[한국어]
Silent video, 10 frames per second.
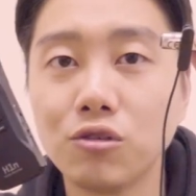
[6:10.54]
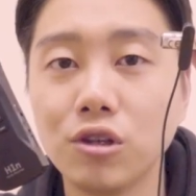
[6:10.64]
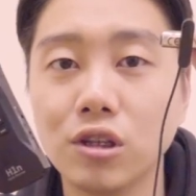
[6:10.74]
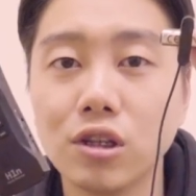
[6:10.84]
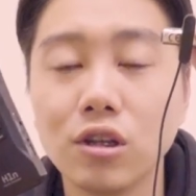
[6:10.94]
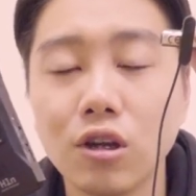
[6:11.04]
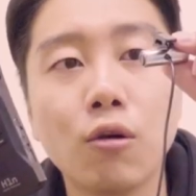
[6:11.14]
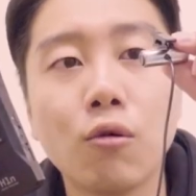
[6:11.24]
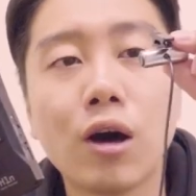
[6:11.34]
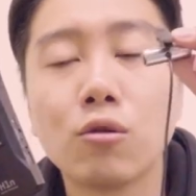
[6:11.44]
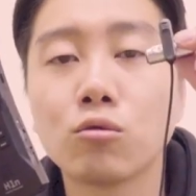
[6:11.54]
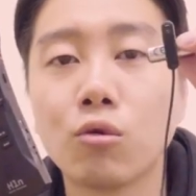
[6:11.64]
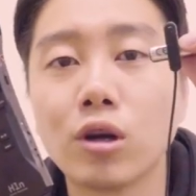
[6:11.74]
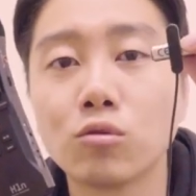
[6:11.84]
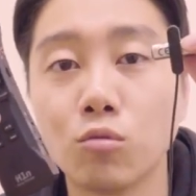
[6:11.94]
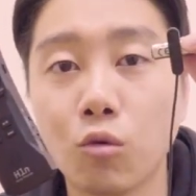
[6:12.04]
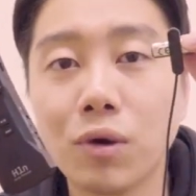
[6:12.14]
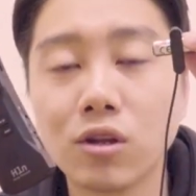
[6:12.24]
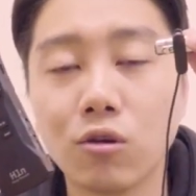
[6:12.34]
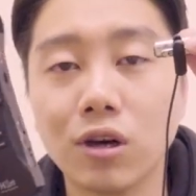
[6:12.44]
수 있는 활용도가 좀
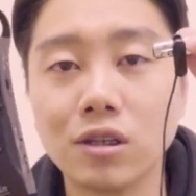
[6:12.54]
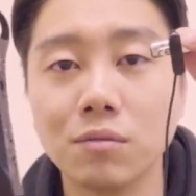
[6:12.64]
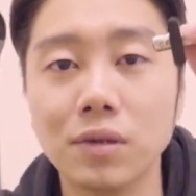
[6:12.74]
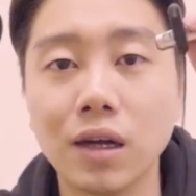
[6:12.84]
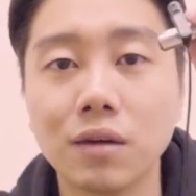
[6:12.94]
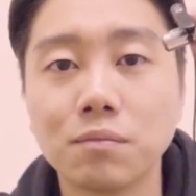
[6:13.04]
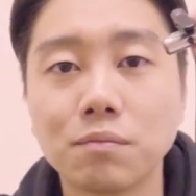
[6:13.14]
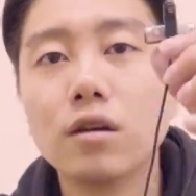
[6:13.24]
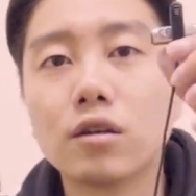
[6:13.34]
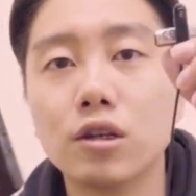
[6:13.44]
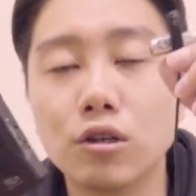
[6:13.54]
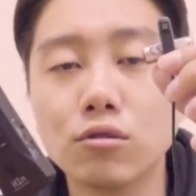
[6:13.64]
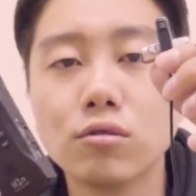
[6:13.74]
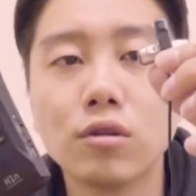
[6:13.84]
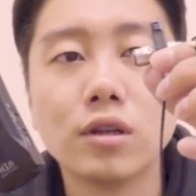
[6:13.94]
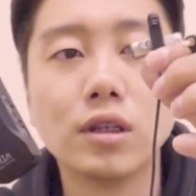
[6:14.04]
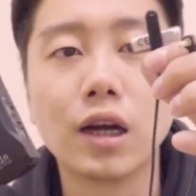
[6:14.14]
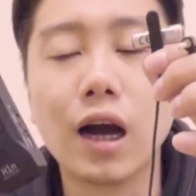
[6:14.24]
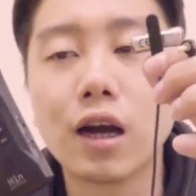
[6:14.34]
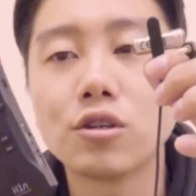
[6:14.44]
높았던 것 같습니다. 그리고
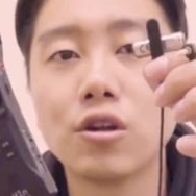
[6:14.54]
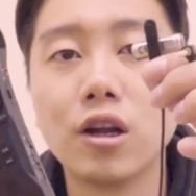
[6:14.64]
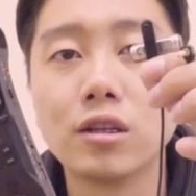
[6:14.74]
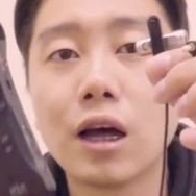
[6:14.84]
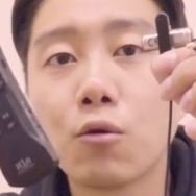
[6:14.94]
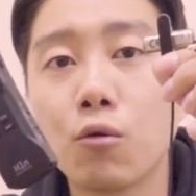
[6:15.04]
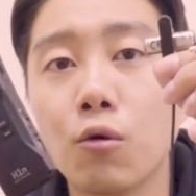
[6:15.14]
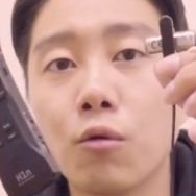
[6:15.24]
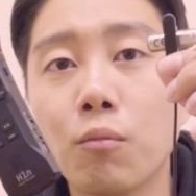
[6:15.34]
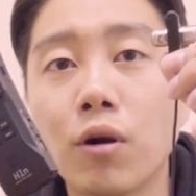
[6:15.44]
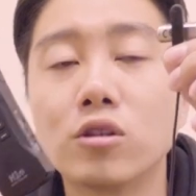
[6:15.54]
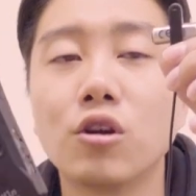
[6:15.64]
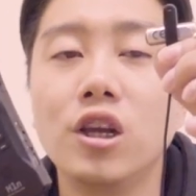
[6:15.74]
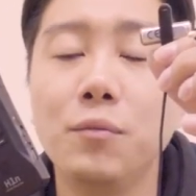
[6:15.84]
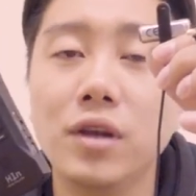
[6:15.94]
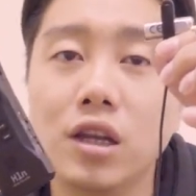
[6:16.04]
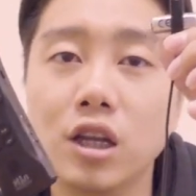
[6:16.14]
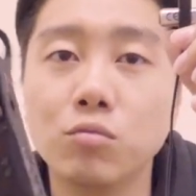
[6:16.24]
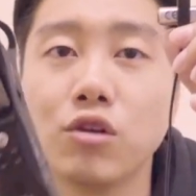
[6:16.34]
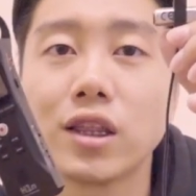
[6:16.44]
제가 아까 전에 따로 벌써 이미
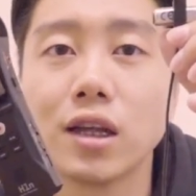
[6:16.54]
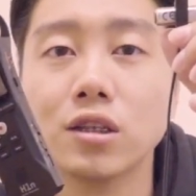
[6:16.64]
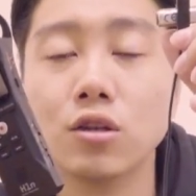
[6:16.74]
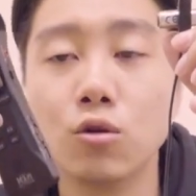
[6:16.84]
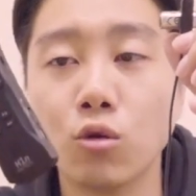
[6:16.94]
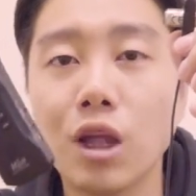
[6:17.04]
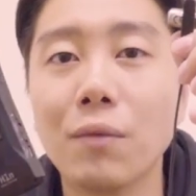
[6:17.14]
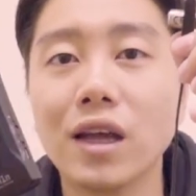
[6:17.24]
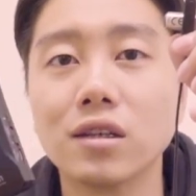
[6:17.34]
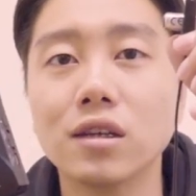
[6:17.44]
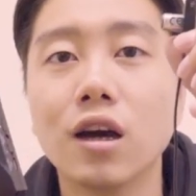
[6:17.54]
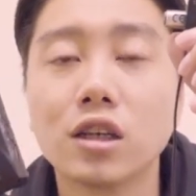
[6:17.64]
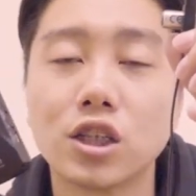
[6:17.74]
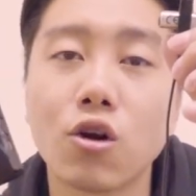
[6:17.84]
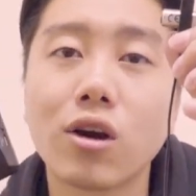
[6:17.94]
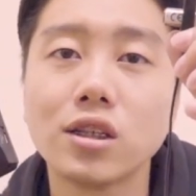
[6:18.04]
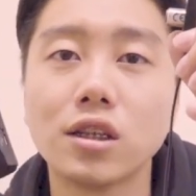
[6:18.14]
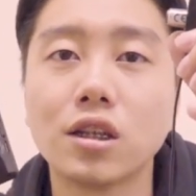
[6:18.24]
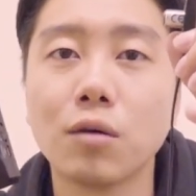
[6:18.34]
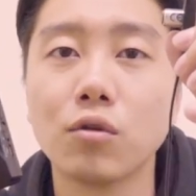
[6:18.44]
리뷰했다는 로데 마이크 그것까지
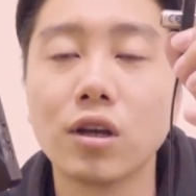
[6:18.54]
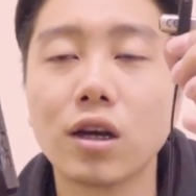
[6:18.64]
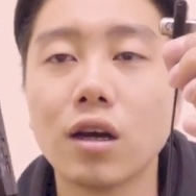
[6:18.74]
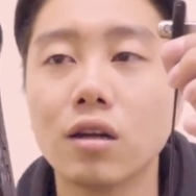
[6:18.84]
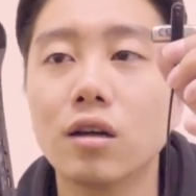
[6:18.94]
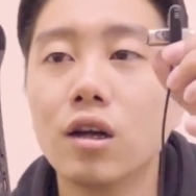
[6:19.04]
있다 보니까